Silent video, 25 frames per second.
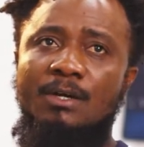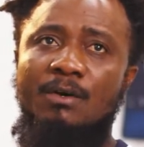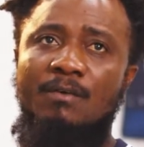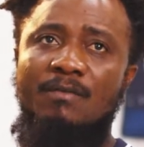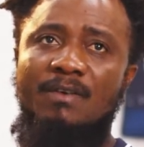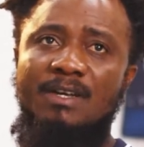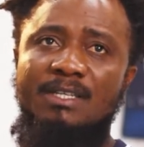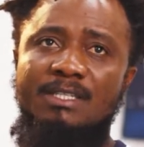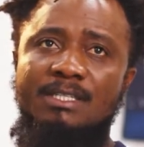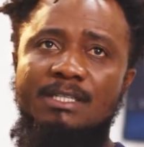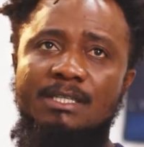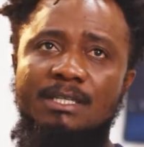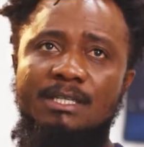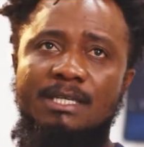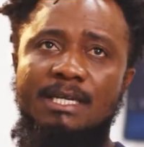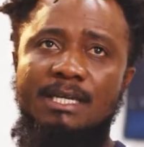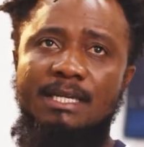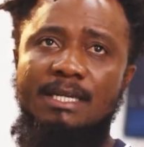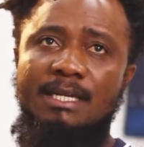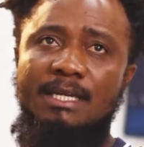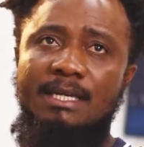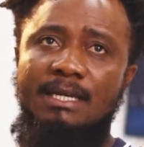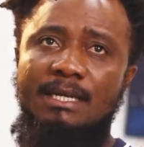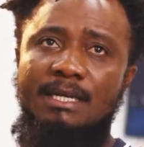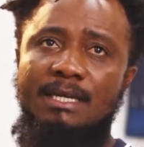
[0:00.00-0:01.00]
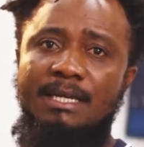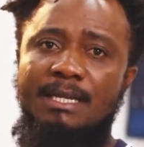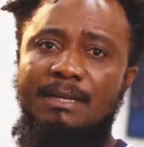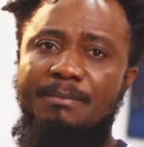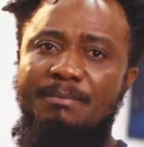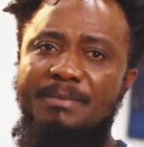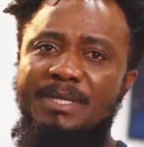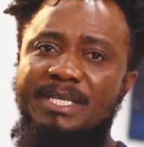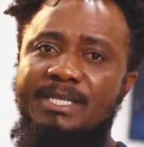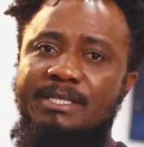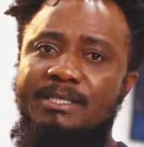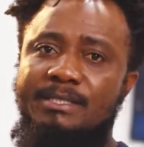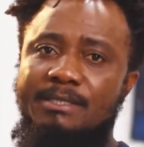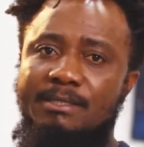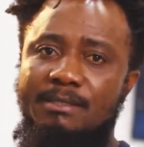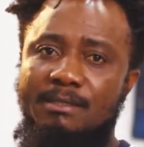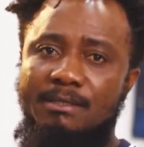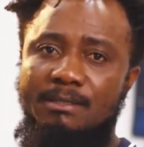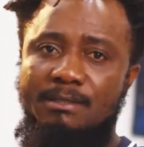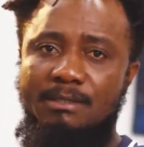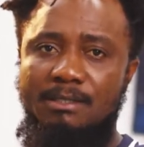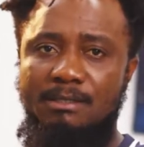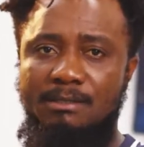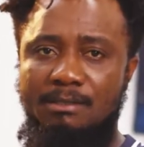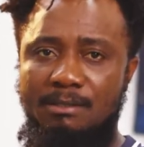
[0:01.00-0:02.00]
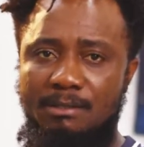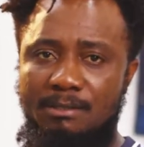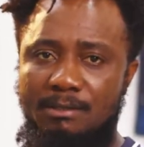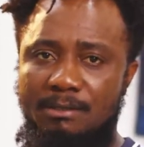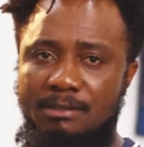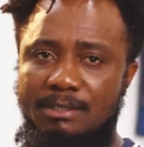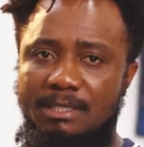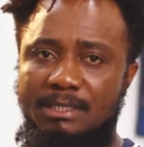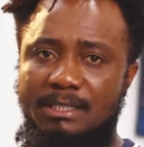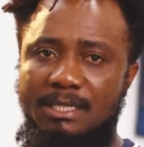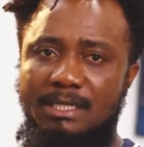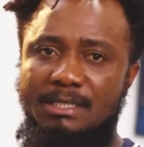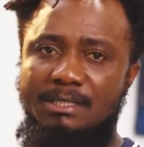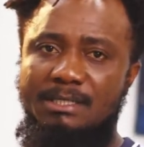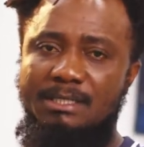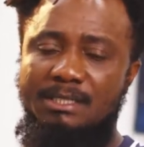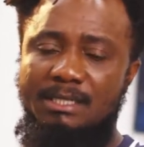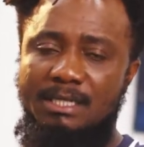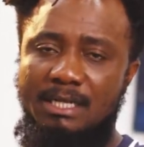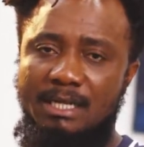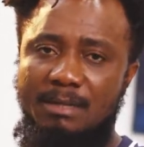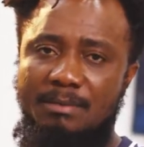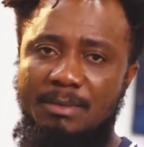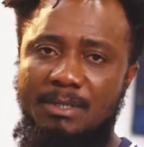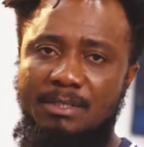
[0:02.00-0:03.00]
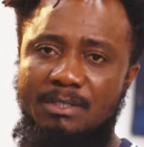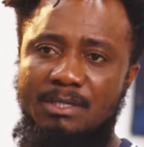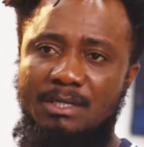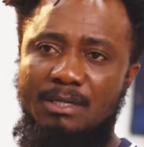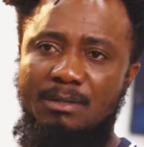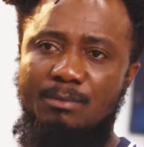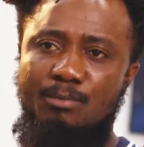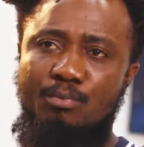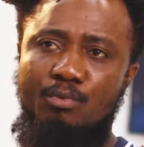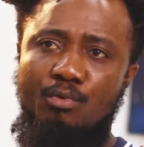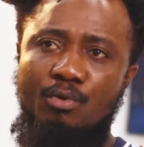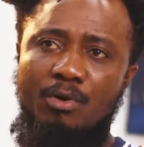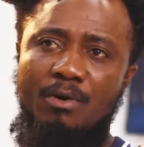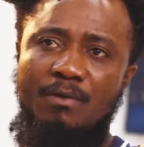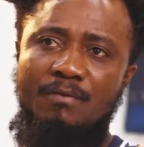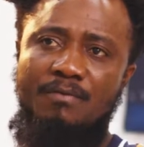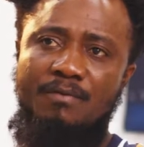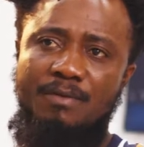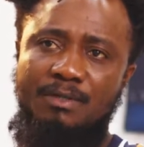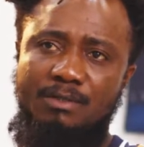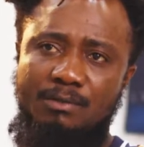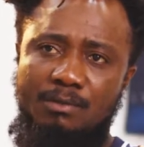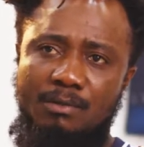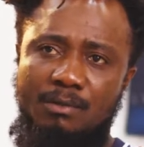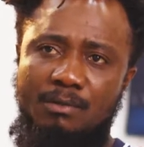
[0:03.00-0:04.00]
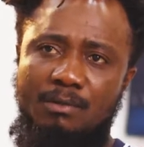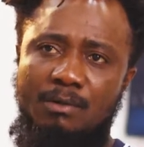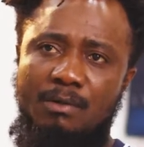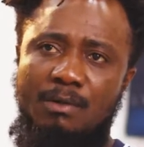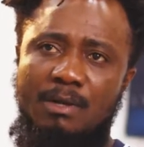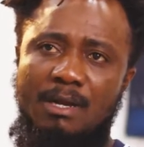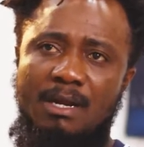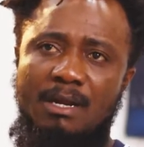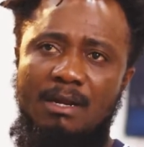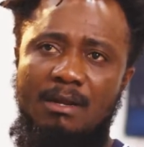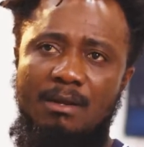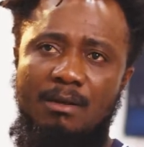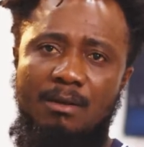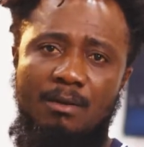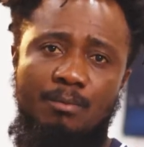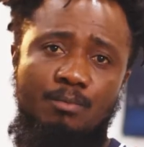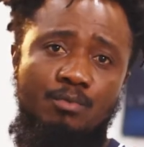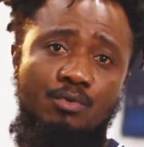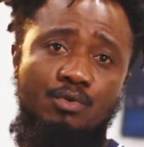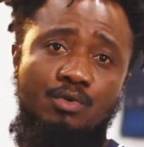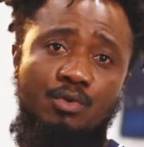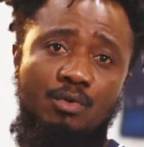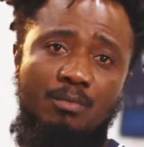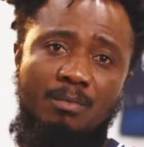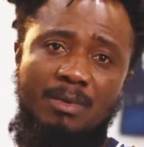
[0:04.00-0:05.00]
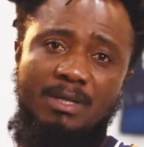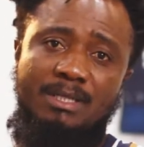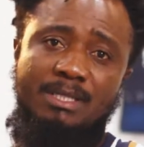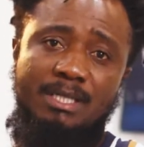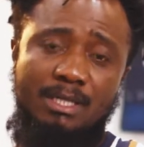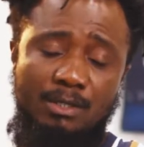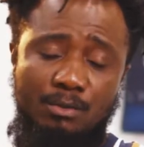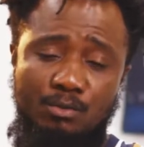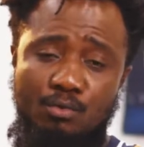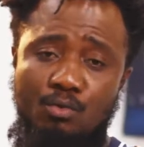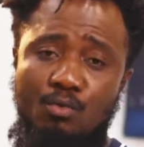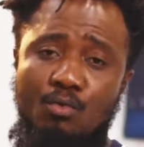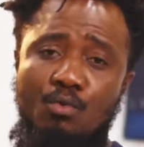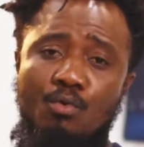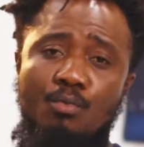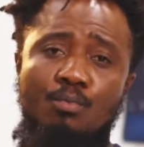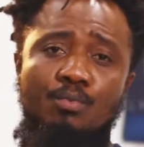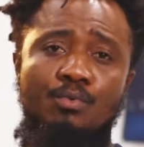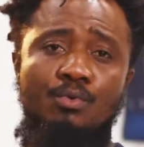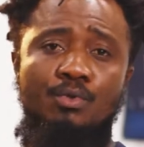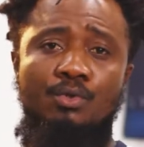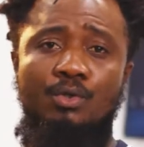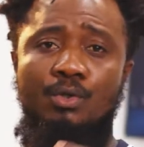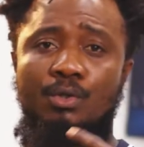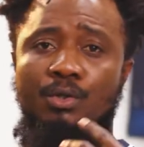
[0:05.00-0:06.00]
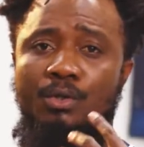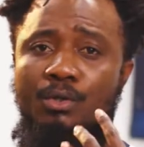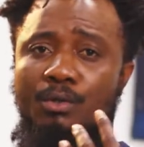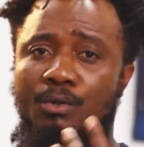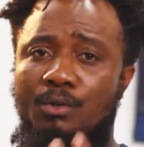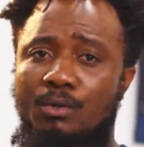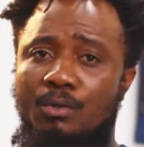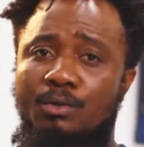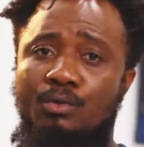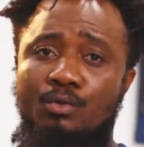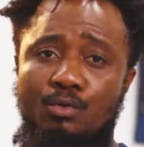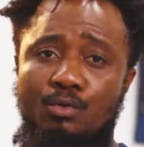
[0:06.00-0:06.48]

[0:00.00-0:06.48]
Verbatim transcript: On va dire qu'elle est, elle est, mixte, cette, technique-là, parce qu'elle emploie en fait euh, plusieurs matériaux, plusieurs euh,